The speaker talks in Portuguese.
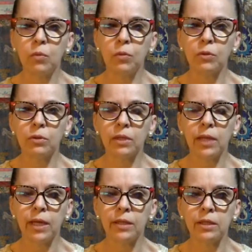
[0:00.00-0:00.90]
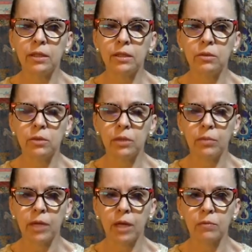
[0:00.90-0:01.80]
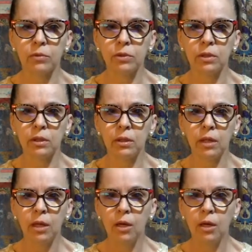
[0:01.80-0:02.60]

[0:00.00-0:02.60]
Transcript: oportunidade de nos lembrarmos que